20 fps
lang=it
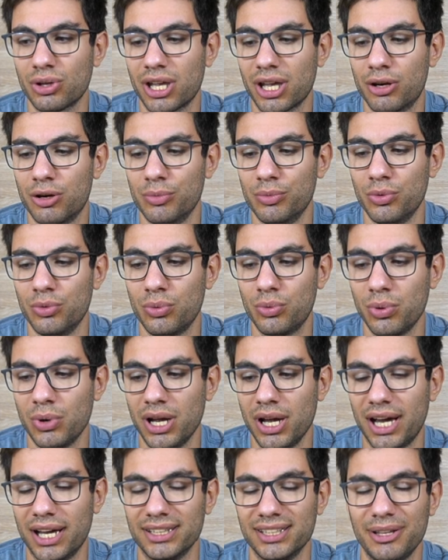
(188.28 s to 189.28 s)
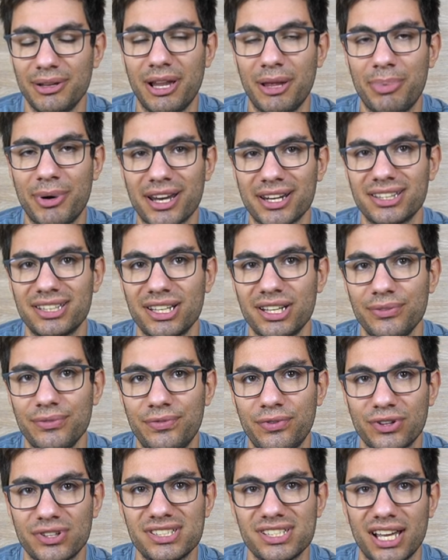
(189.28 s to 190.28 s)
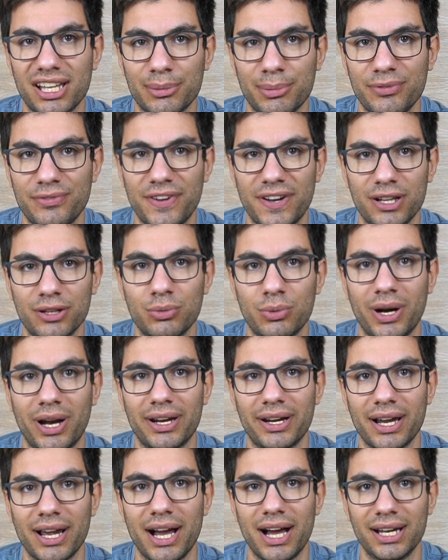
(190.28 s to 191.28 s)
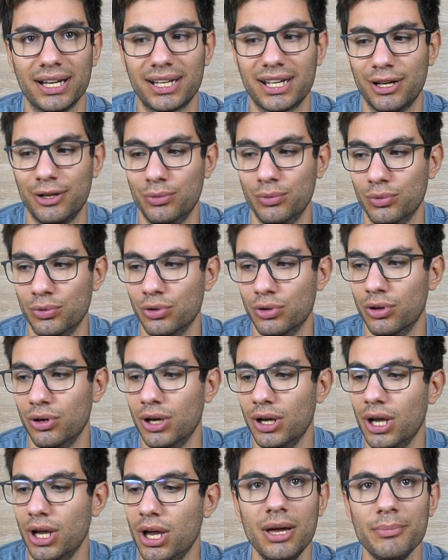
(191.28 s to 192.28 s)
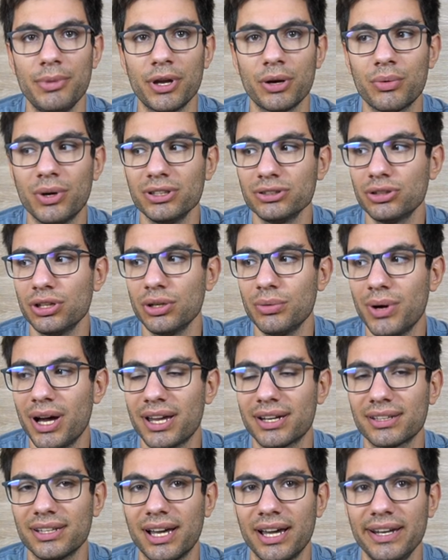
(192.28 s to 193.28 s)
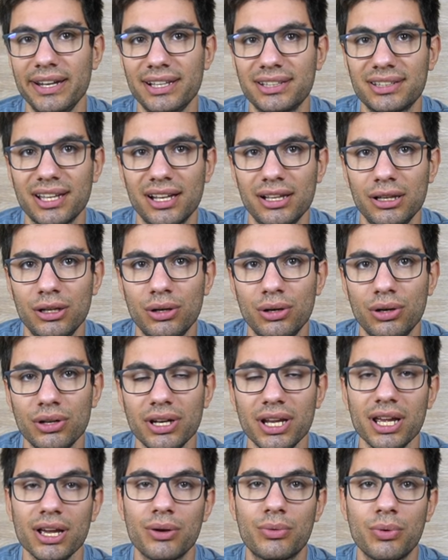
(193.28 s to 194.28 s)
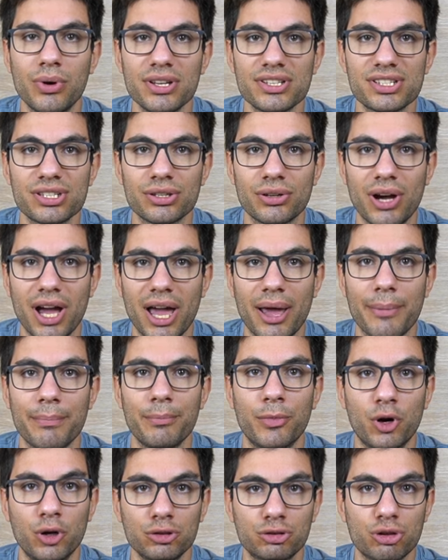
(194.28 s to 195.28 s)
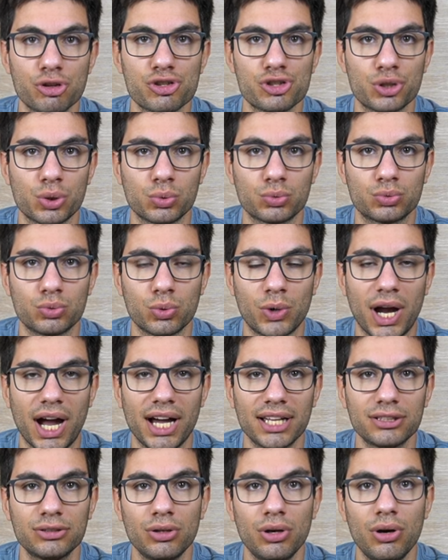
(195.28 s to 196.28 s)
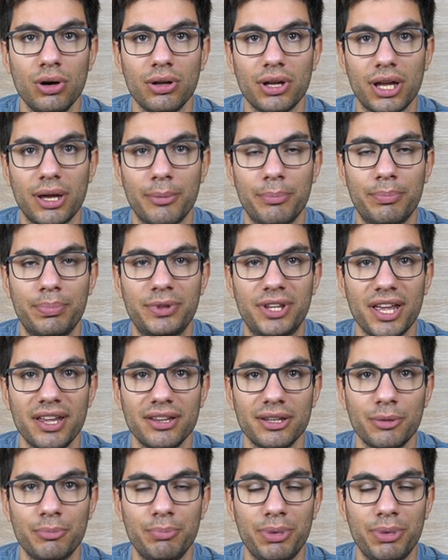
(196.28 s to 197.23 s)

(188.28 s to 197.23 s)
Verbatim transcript: che comunque ha delle parti rinforzate per farla durare anche a lungo. Per quanto riguarda il tallone, questo è molto strutturato, eh, tende un